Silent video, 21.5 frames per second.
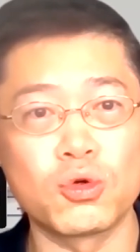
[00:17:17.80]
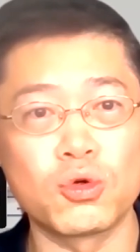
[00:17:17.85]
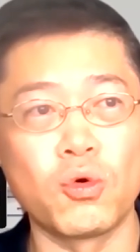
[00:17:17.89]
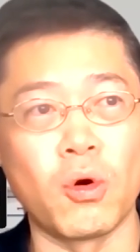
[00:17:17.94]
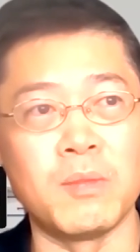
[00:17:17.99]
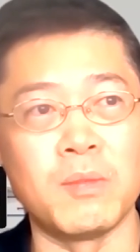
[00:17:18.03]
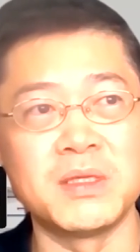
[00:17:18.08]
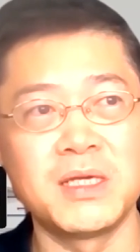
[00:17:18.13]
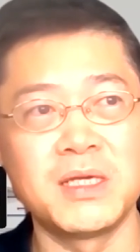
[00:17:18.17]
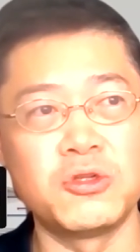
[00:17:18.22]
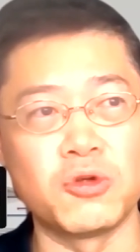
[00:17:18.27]
如
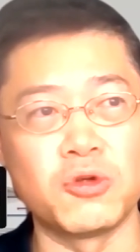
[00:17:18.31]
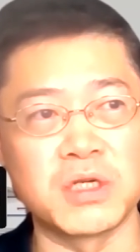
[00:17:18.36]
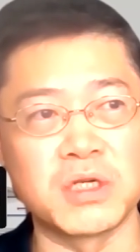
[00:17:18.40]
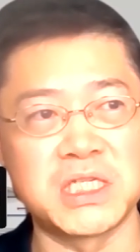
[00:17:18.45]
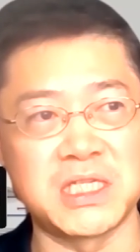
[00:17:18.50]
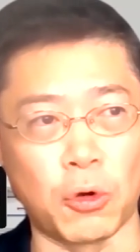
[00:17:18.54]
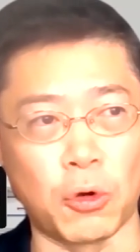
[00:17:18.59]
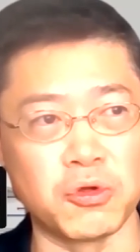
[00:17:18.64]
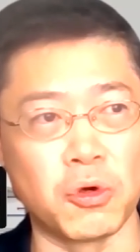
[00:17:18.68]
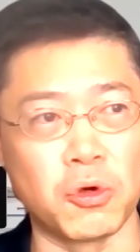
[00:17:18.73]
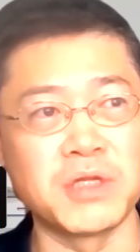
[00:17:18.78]
果我们这种
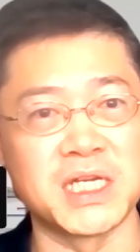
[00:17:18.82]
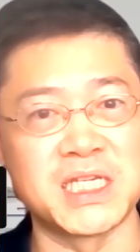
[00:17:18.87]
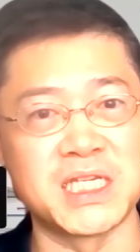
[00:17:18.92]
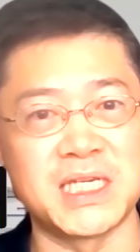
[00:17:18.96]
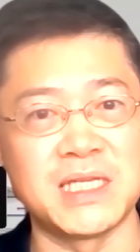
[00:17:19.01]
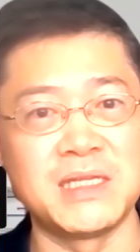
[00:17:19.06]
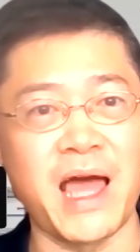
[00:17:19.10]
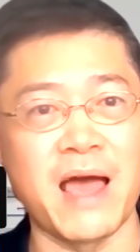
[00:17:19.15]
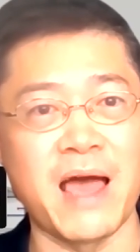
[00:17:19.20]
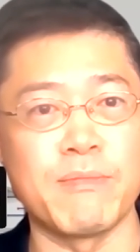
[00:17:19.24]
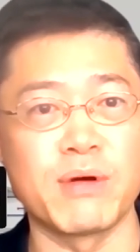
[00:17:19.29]
小农的
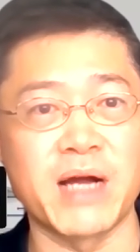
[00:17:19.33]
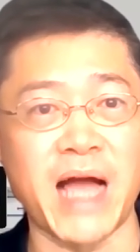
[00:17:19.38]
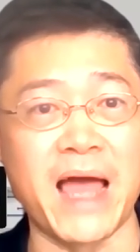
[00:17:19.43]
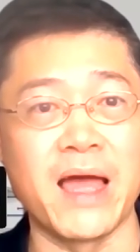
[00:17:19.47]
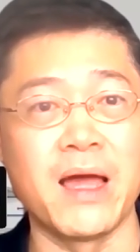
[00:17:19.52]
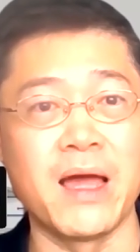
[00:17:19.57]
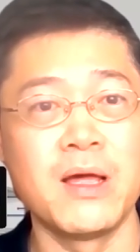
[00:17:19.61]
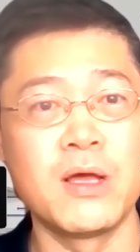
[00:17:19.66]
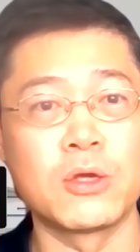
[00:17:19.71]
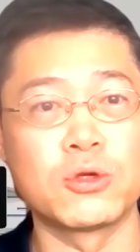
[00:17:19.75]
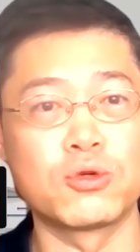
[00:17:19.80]
心态不
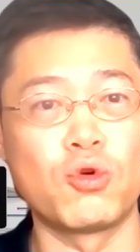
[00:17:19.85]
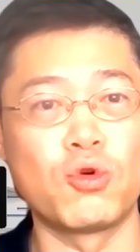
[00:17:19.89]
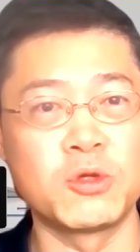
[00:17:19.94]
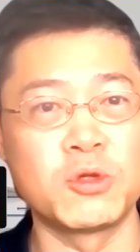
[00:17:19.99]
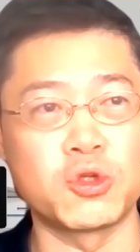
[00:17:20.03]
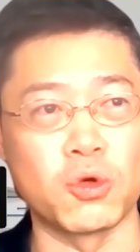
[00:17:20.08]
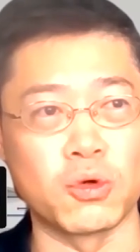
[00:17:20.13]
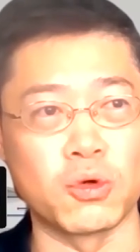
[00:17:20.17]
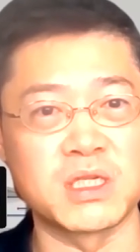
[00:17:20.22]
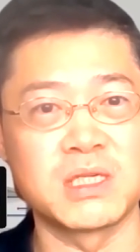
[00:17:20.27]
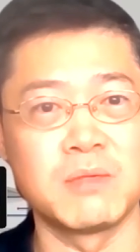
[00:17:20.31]
改，如果我
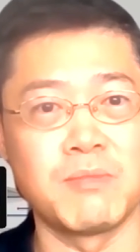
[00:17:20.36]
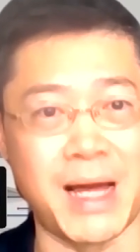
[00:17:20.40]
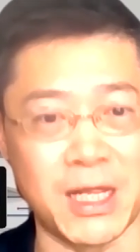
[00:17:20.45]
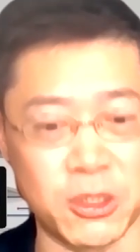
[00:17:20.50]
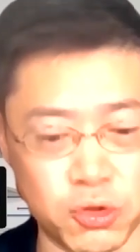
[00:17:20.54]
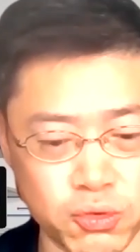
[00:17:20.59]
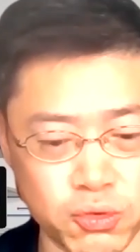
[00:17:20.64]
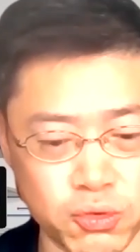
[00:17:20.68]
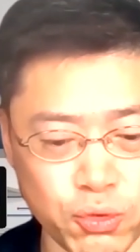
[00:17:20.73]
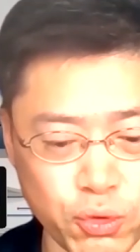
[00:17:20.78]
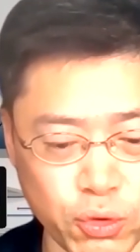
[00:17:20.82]
们总是
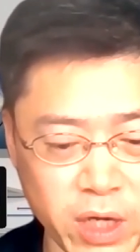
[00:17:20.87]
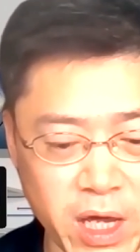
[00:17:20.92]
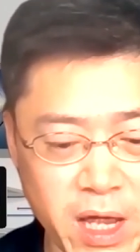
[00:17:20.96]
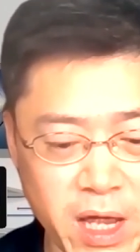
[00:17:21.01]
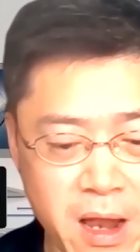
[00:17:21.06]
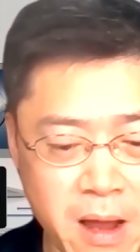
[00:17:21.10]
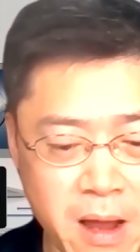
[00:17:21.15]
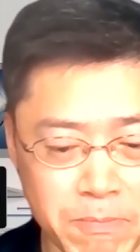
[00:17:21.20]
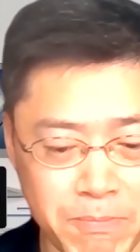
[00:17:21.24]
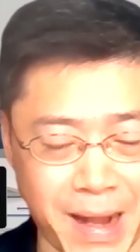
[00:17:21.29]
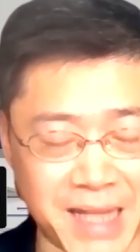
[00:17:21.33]
满足于
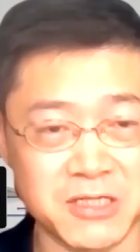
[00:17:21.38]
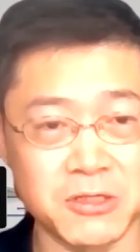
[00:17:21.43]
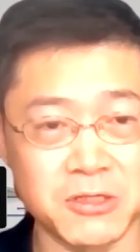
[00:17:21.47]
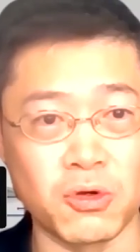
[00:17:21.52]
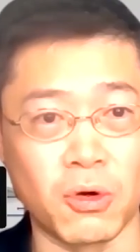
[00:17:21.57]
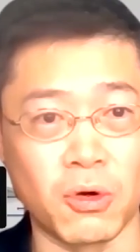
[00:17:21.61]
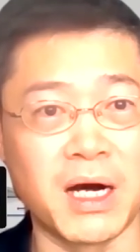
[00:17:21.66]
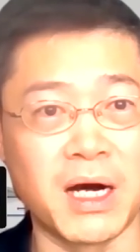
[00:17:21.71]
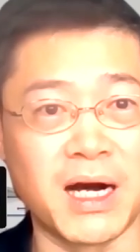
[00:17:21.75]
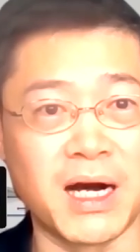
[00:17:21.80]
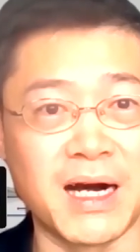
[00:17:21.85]
把这
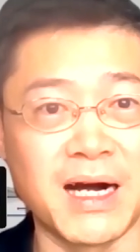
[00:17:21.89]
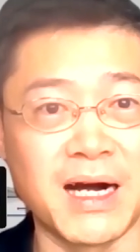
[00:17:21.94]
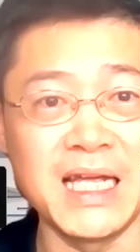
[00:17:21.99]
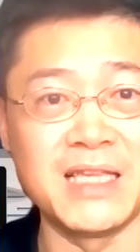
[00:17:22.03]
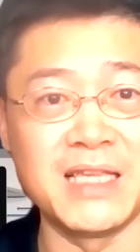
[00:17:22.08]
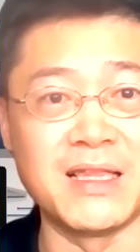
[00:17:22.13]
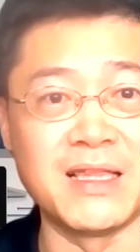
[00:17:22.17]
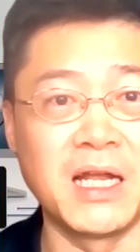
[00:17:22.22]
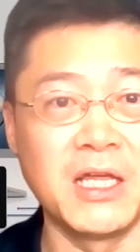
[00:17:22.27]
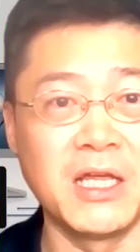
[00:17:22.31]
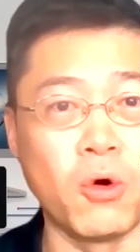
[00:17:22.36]
种合
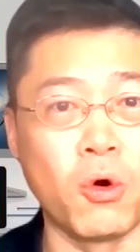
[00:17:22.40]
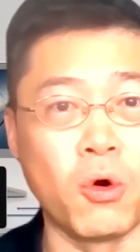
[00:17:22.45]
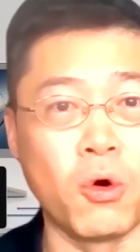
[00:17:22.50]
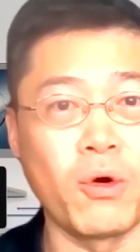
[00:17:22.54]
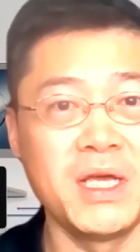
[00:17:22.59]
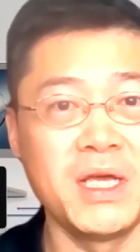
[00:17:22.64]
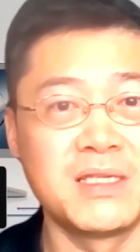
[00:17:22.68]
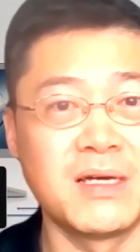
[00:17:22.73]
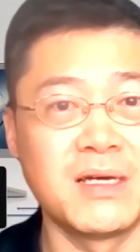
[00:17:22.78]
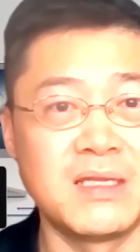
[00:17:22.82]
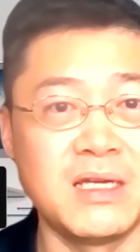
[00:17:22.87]
理的利用
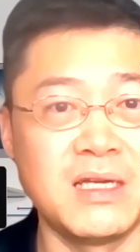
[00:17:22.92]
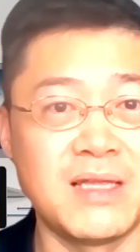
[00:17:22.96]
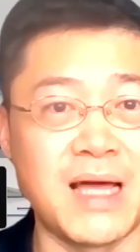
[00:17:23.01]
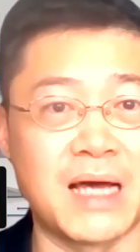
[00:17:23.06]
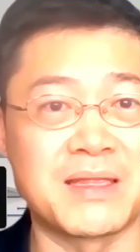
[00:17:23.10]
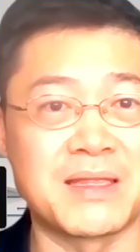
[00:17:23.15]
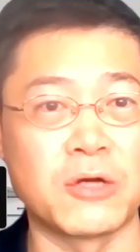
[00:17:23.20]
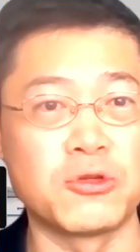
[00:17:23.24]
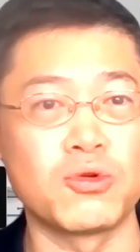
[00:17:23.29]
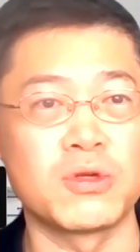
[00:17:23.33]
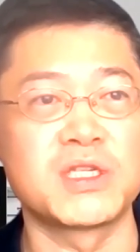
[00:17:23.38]
灰色地
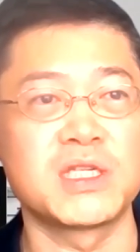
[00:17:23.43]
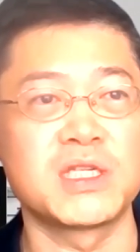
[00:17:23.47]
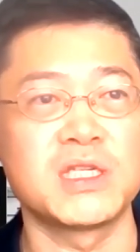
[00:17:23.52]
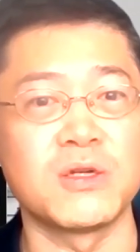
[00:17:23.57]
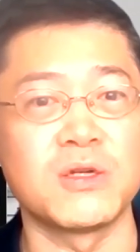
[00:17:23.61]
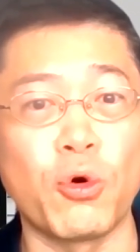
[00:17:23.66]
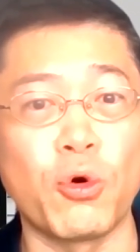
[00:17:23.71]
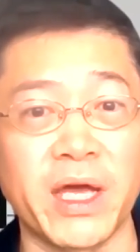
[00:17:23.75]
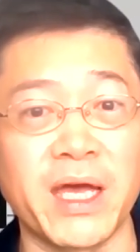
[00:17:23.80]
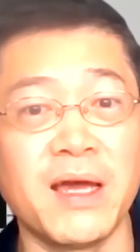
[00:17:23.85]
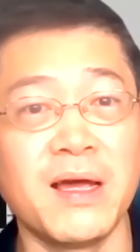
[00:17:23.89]
带当做
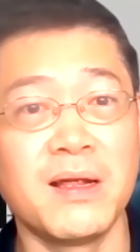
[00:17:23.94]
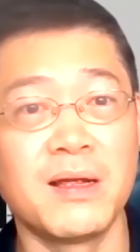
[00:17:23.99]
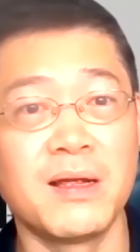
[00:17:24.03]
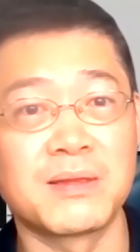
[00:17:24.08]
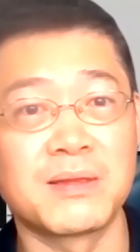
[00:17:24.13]
智慧、